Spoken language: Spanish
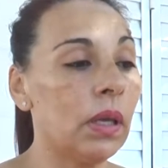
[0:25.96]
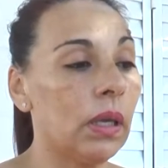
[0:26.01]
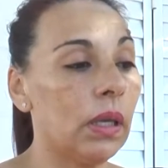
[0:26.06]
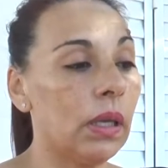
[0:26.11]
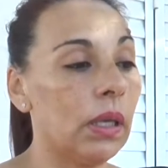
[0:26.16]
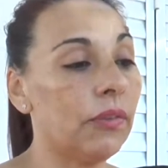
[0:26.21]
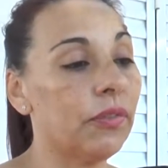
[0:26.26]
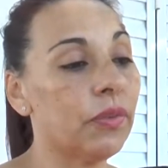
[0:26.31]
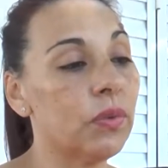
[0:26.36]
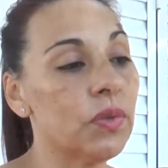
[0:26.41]

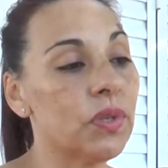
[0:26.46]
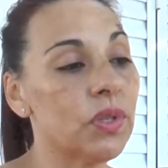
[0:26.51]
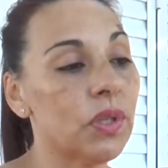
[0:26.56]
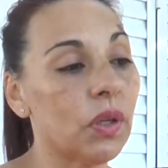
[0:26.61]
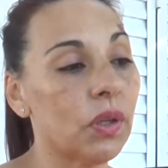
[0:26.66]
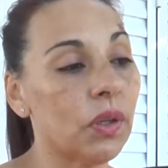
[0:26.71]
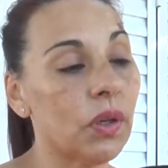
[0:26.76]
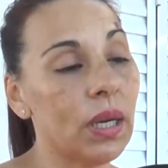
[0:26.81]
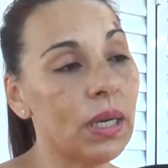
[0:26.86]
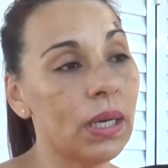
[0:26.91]
y
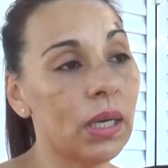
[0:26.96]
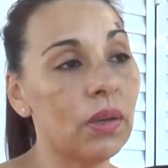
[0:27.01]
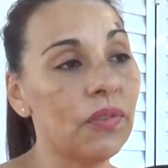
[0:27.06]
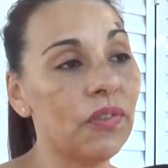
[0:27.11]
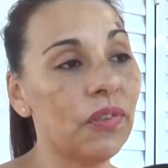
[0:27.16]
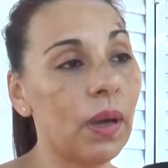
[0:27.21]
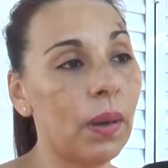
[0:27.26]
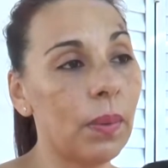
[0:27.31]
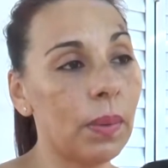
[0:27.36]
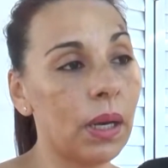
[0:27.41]
funcionó enero y
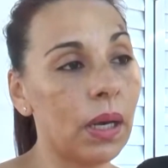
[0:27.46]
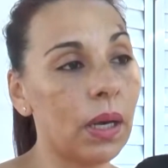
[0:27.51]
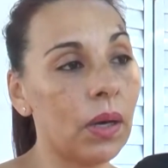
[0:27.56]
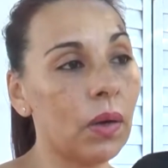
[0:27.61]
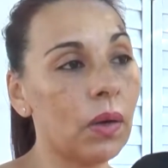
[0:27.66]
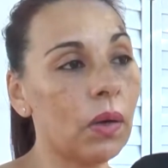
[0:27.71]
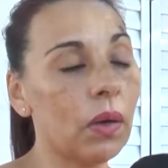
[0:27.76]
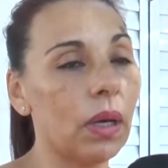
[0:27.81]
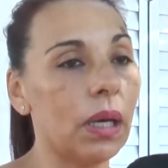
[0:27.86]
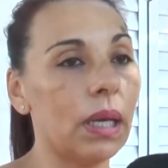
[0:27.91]

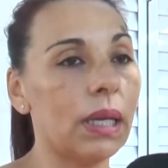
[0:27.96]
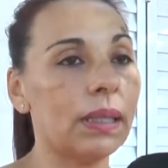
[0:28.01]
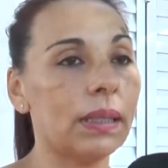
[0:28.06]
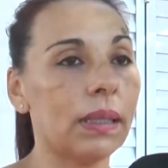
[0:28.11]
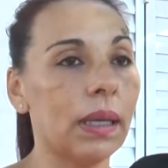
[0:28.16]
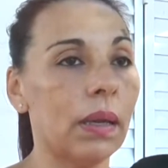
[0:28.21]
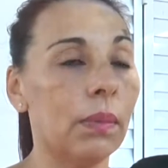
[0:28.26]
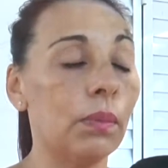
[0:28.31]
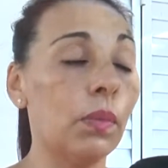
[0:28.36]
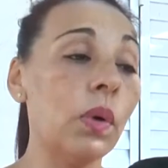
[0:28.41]
febrero
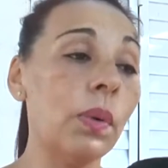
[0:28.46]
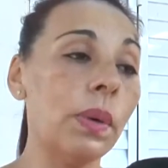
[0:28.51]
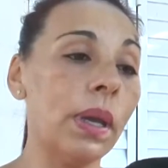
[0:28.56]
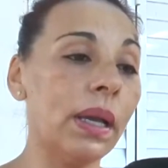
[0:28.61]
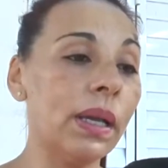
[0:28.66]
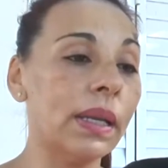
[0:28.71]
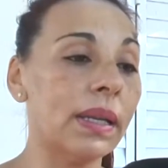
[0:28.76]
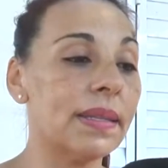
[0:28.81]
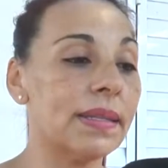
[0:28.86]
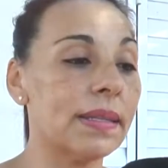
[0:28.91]
este, muy
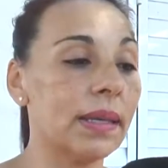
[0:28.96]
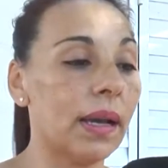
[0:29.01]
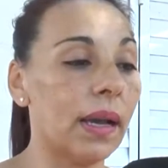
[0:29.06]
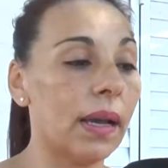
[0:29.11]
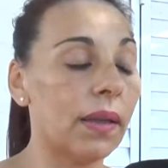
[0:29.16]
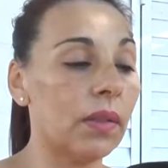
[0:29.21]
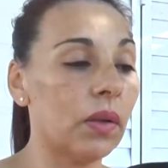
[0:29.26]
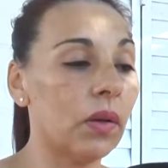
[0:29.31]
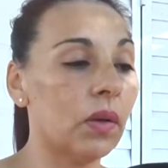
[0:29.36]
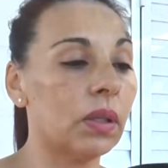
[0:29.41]
bien, gracias
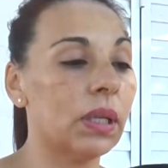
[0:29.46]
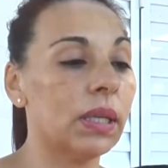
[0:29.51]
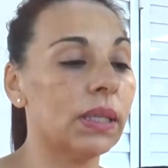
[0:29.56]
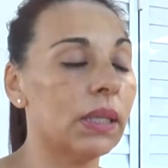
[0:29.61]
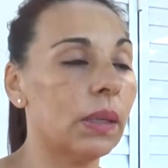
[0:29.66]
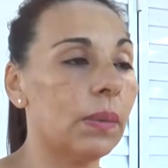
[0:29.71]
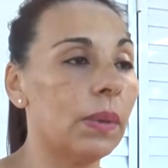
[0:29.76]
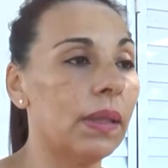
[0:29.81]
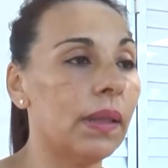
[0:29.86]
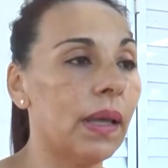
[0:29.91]
a Dios, con
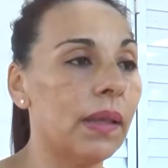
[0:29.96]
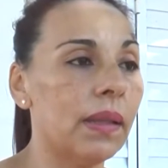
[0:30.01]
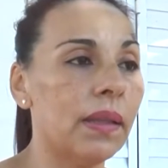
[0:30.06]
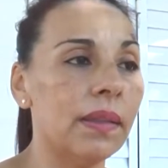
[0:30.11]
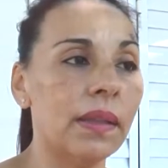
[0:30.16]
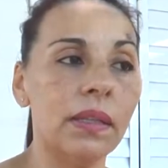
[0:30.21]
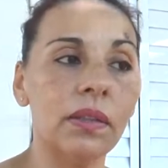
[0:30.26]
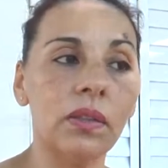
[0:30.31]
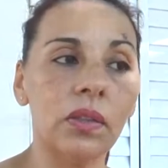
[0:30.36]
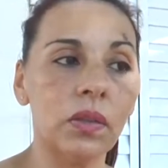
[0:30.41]
actividades
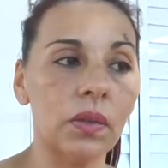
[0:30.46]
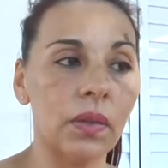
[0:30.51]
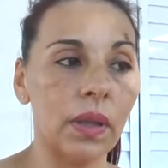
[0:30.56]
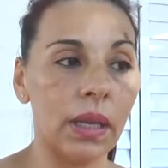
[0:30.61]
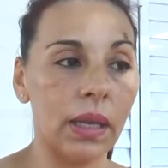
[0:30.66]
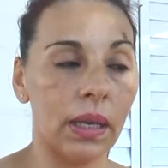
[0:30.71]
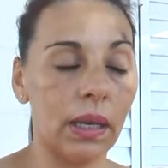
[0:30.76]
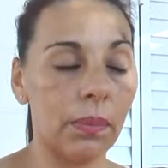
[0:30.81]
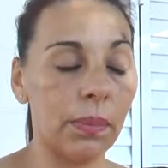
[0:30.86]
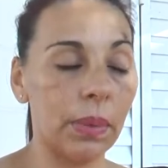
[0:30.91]
dentro
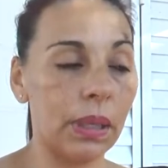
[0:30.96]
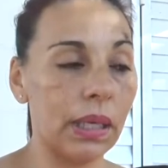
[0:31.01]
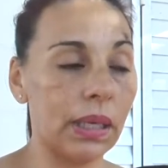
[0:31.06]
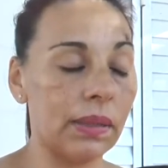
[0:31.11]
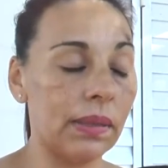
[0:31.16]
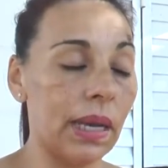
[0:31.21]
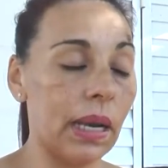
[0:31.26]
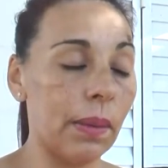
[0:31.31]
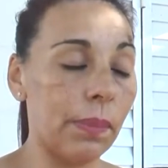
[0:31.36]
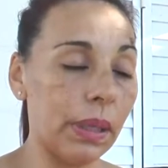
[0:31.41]
de
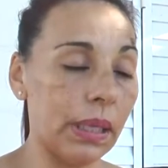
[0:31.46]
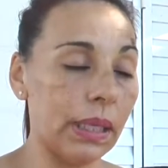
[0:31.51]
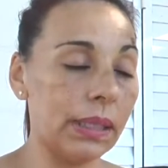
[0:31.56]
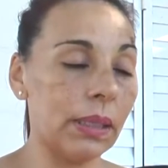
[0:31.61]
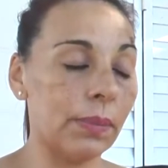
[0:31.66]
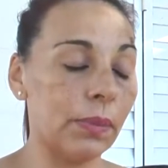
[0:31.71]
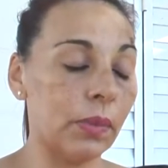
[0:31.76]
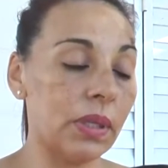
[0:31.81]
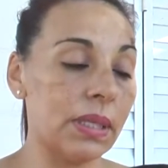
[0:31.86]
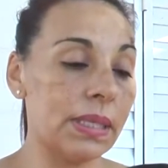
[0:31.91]
la
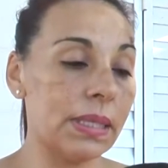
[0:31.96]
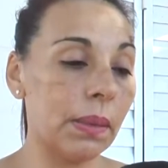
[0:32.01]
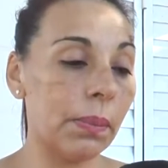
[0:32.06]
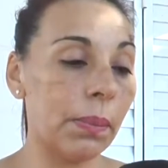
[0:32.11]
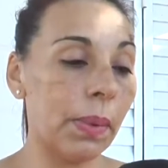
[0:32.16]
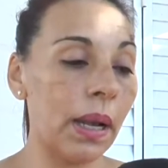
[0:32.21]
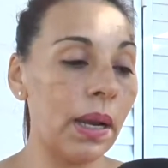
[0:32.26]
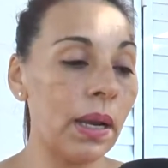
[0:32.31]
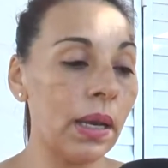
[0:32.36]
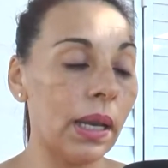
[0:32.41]
pileta
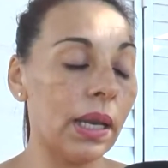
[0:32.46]
municipal.